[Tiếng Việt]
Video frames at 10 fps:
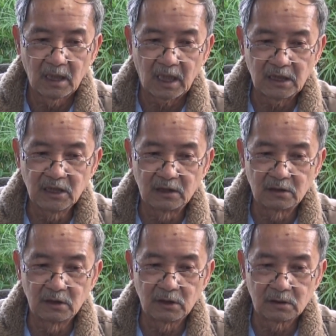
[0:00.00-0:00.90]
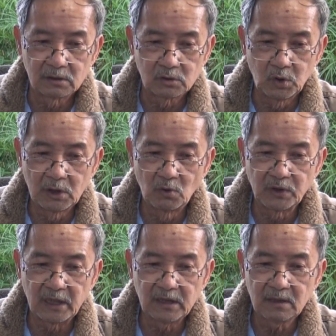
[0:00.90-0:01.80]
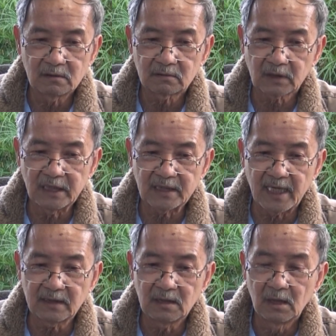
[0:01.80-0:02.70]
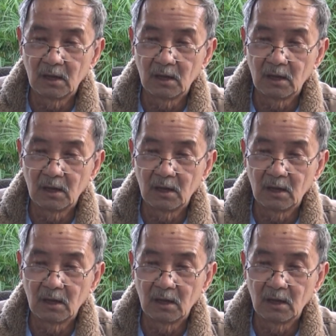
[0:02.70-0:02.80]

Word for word: hãy nhìn người Duy Ngô Nhĩ Tây Tạng